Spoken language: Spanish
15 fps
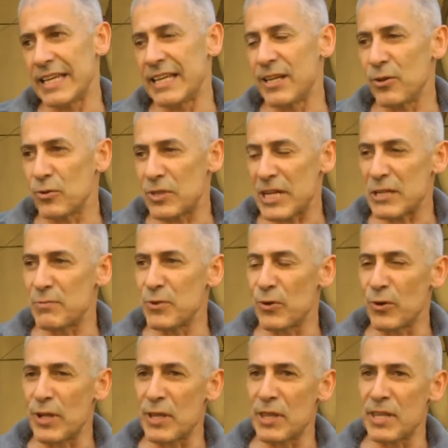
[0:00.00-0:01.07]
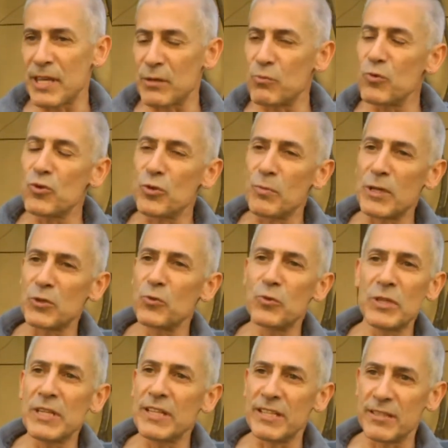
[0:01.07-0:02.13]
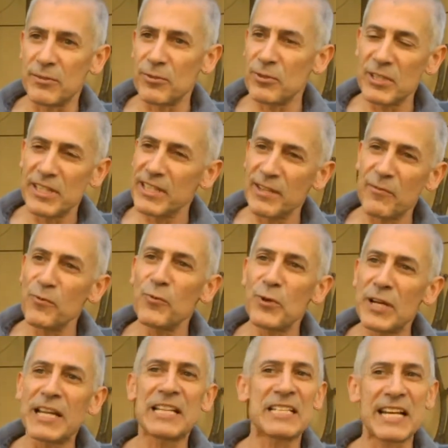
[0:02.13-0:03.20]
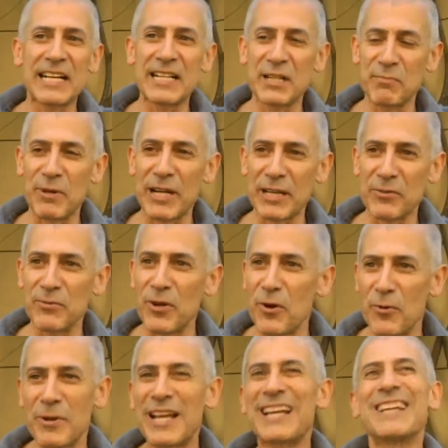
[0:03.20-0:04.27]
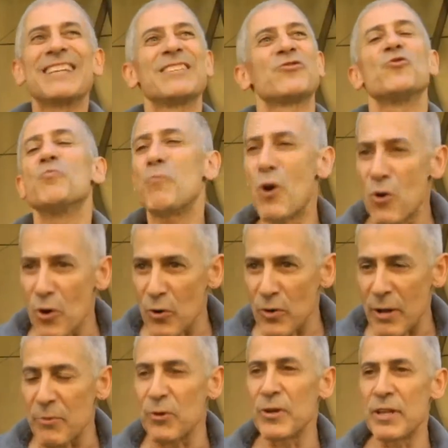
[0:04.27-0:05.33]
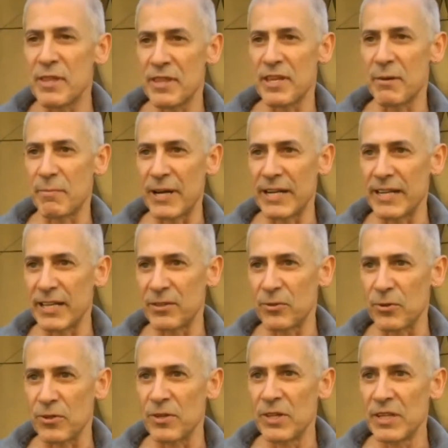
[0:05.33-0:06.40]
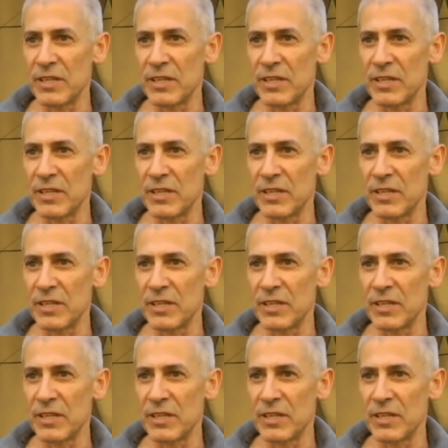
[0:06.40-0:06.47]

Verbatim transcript: y otras violencias mucho más sutiles. No tiene que fluir la sangre para que una obra suponga una violencia para el lector.